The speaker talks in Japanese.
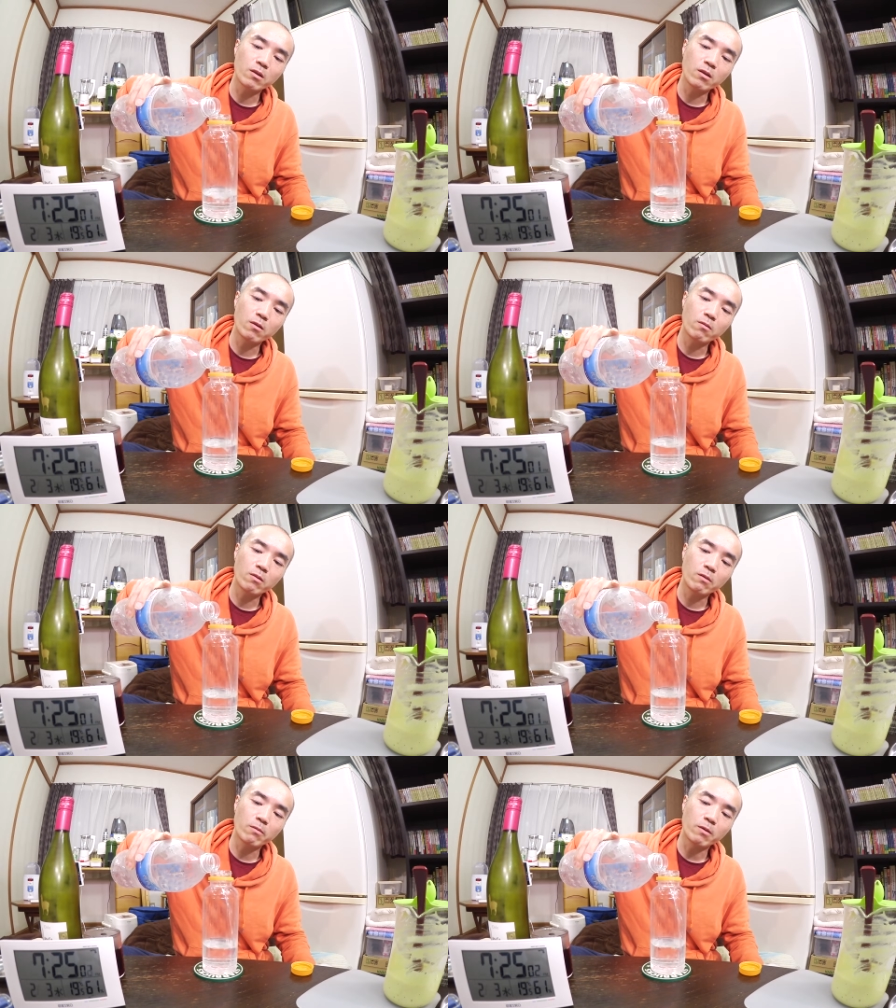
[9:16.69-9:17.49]
で終
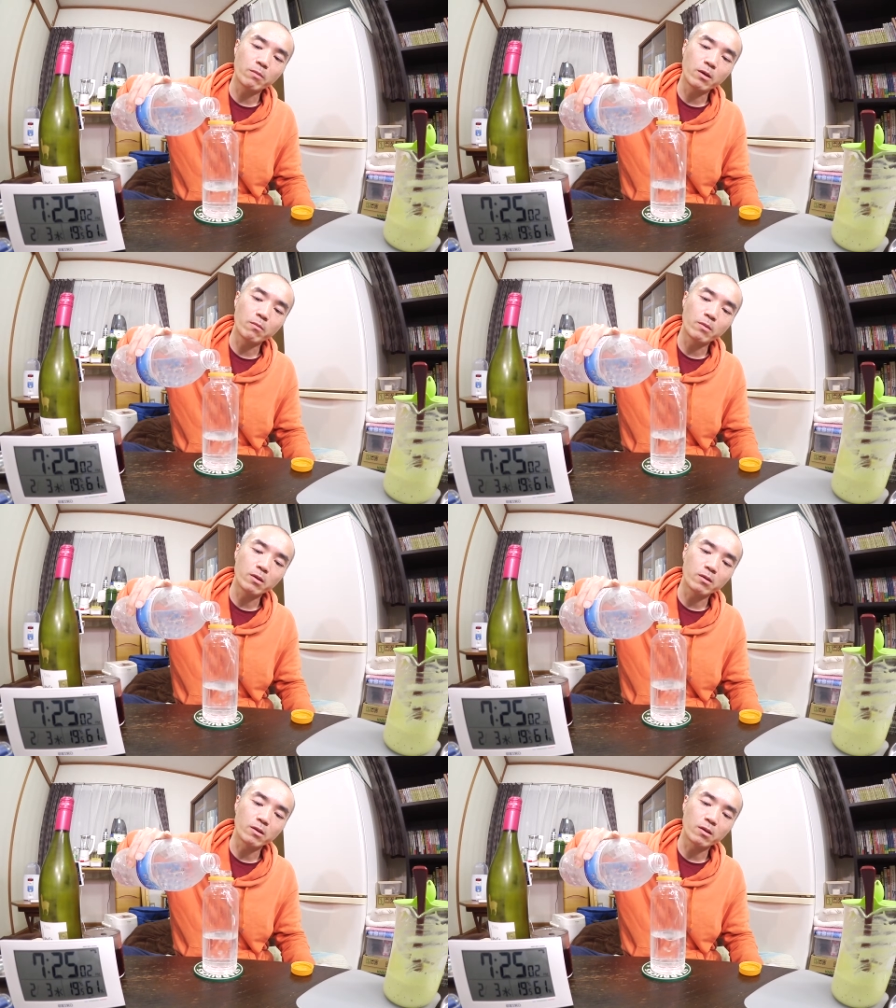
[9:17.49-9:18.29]
われば
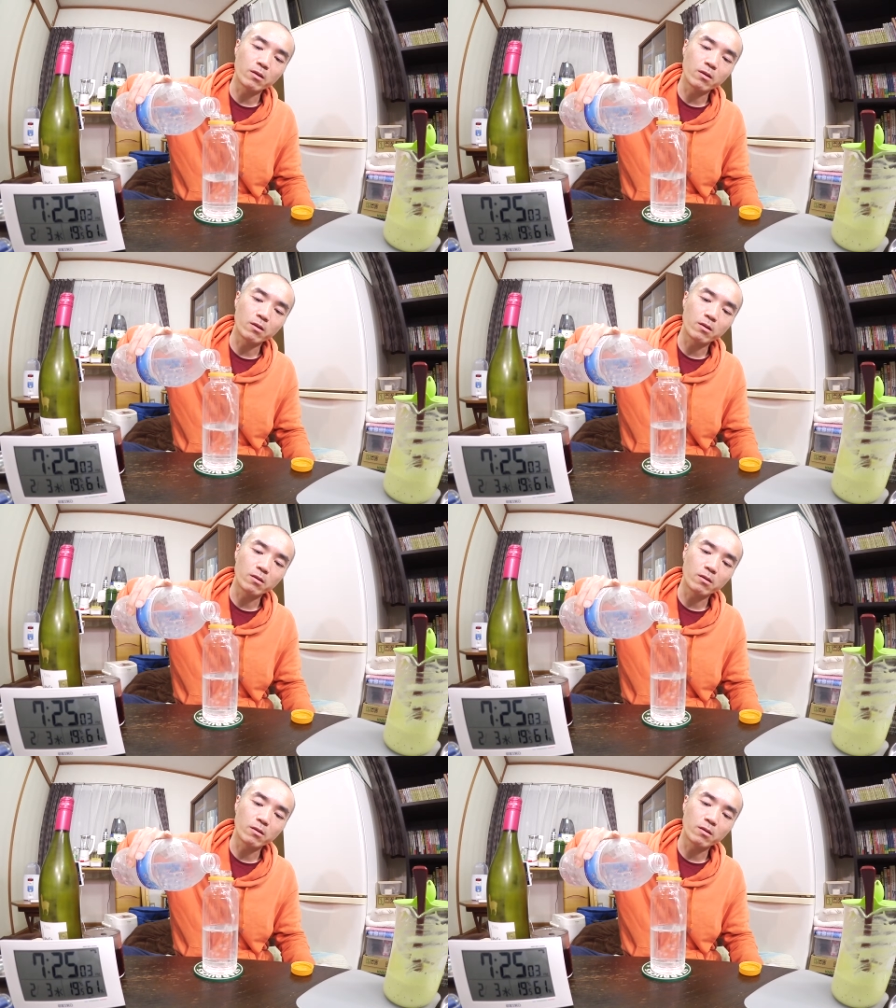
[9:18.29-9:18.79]
万々歳かな